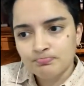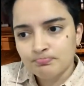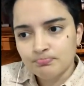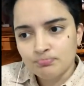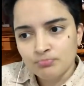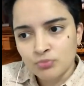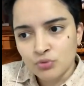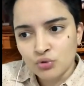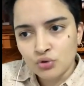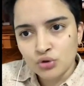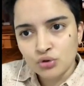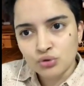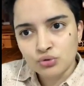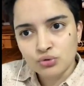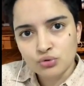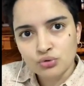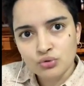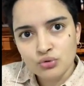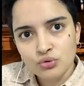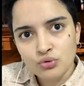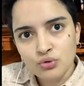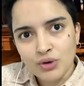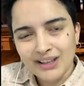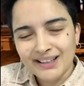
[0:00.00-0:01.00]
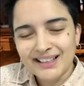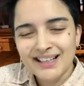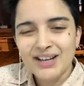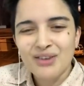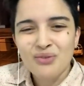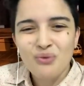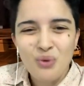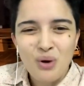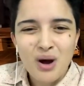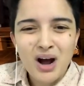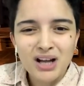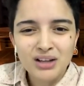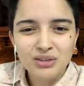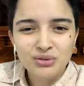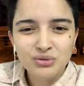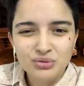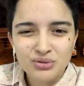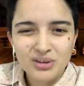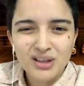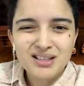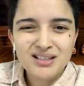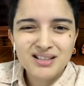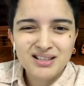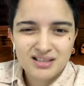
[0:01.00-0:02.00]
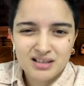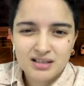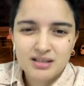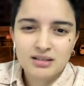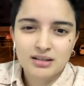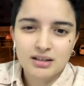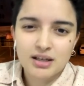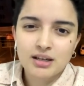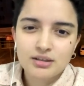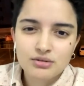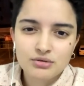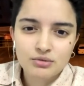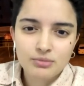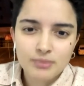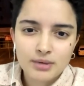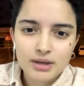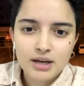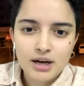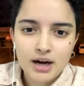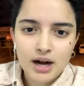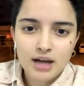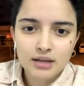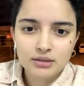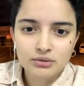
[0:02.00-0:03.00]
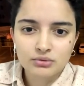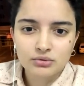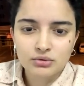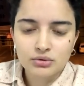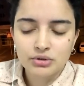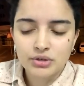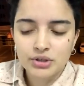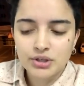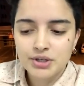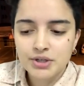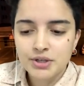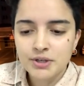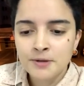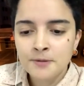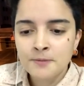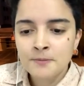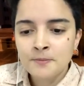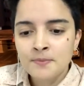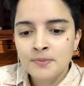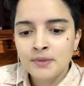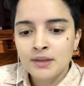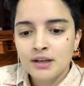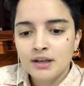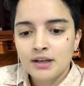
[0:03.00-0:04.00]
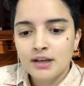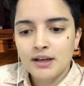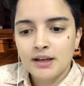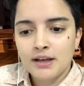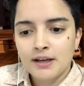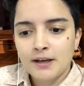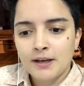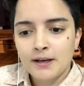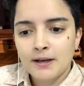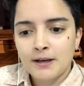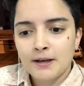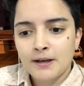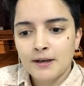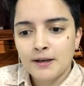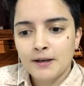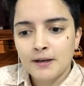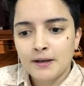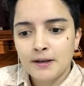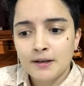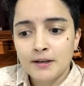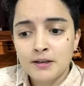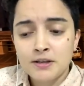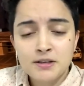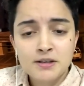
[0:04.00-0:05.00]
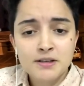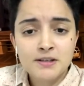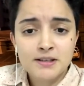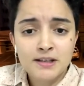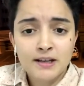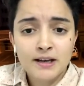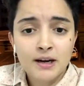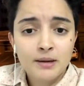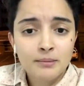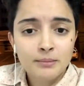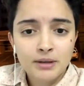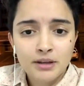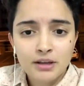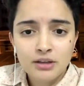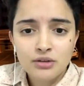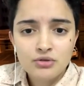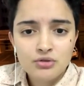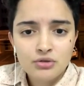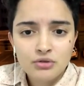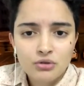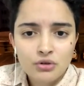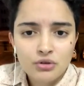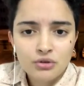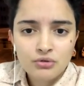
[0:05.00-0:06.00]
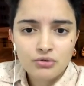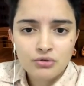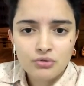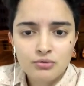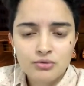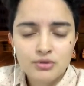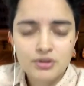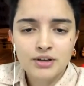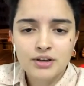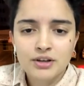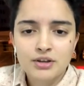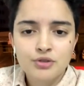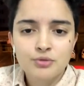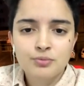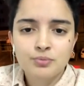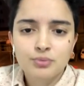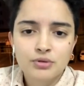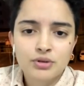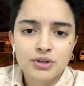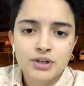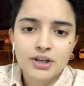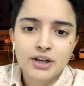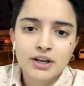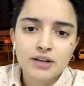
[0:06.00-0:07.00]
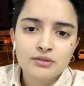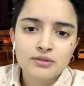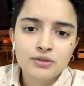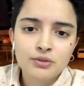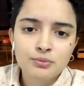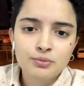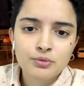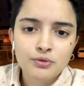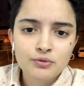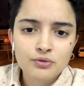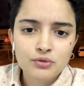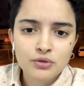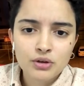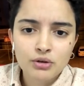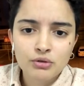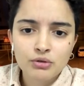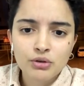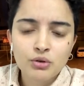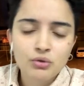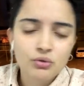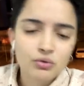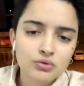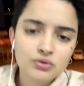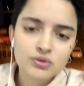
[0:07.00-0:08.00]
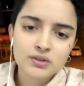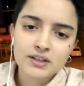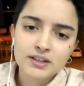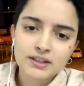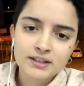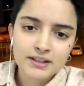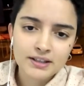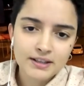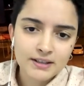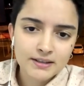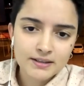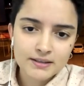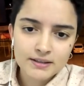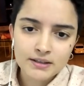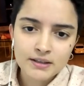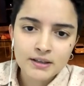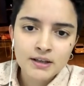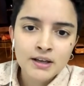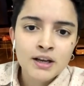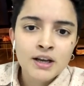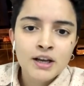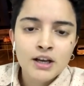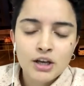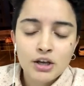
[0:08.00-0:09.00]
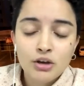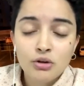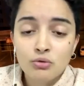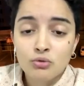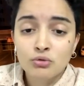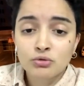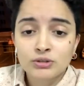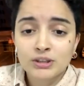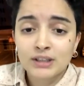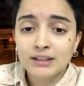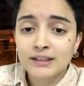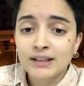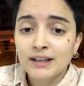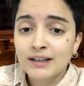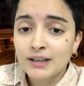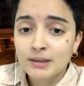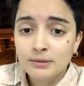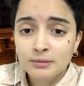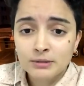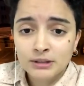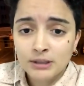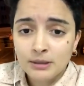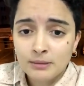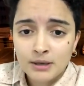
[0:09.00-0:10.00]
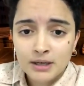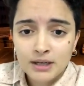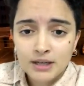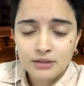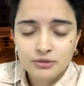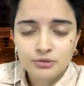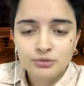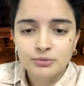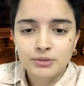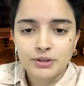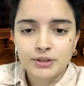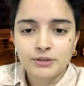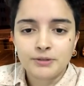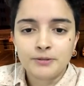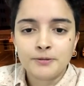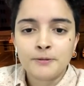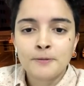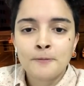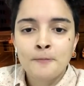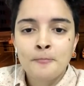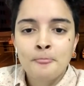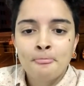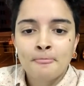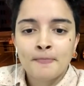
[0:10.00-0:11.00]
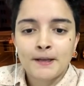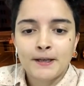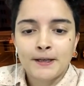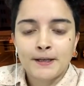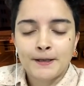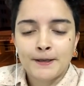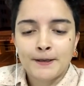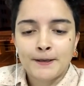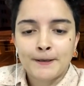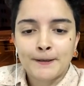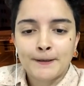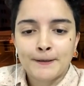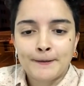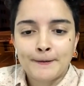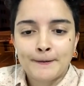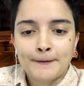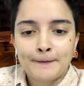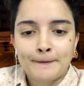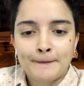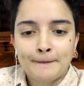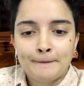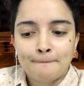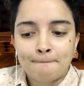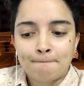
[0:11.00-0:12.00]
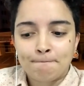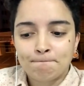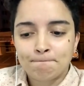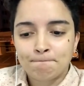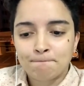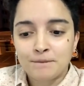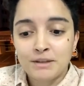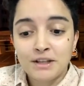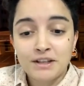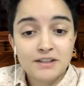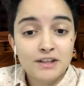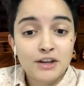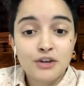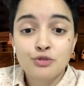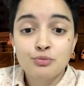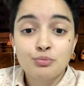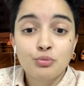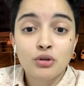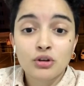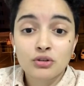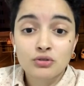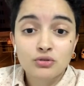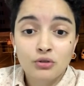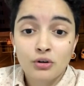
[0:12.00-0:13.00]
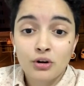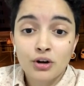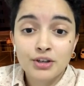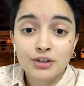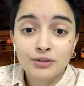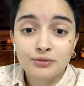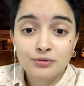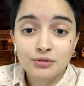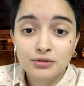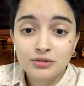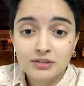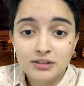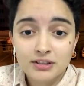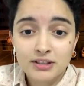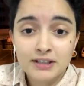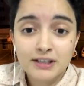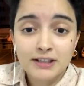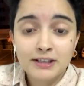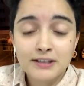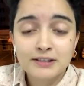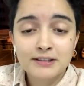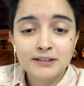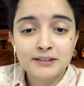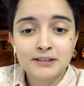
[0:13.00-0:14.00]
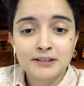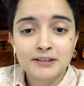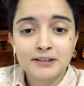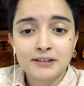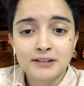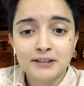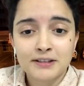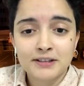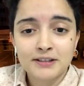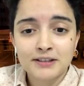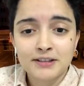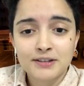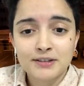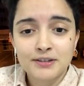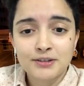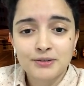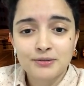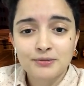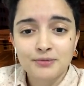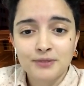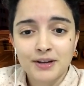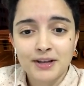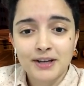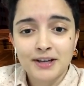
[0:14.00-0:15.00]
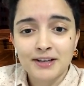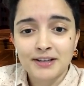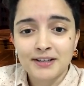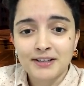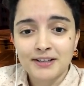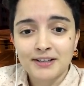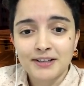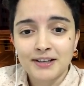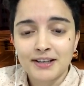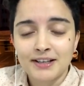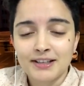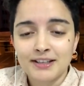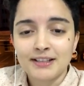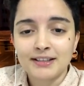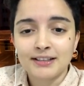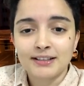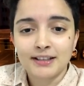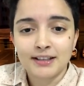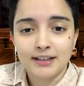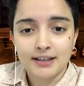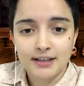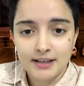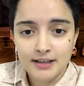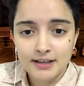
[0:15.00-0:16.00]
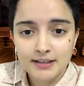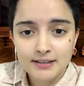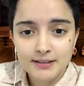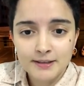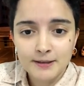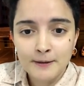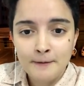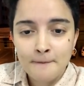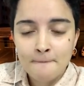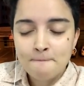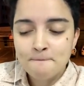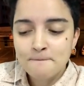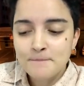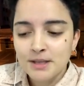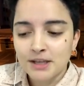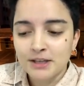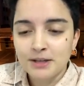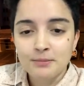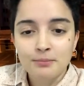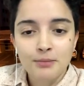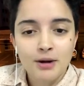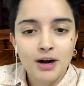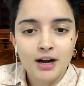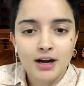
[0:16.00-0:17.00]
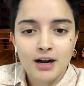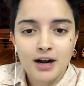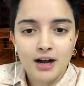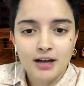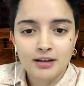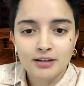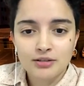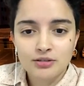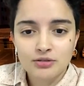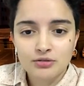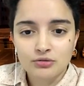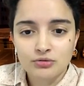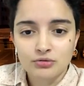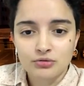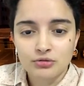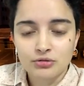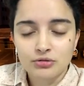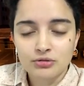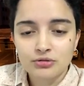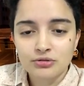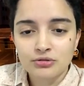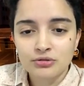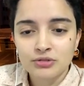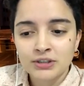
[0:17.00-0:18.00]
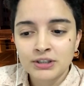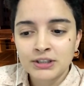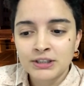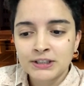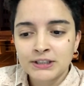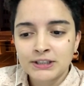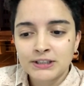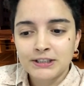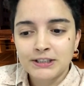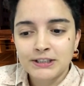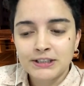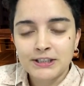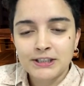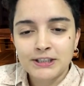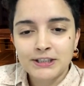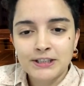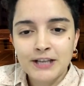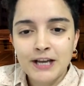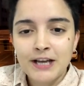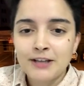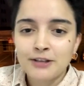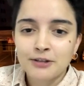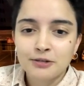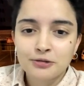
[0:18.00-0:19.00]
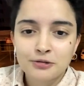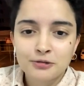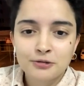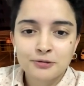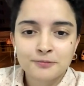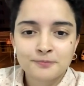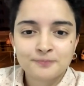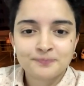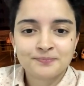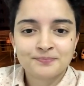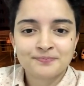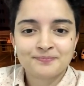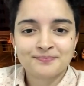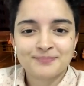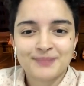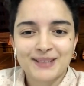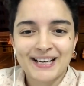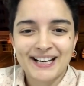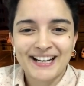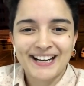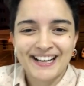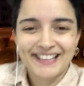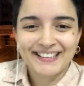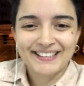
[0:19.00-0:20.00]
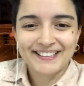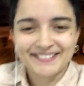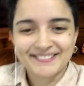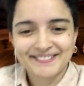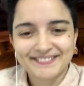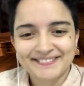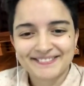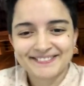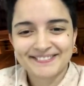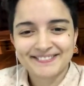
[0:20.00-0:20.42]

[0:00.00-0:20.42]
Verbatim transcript: muito adequado às necessidades do mercado hoje. É, e sinceramente, hoje, como gerente de projetos, é um profissional que com certeza eu contrataria para trabalhar comigo. É, desejo boa sorte a vocês que, que tiverem interesse em embarcar nesse curso. E é isso. Obrigada.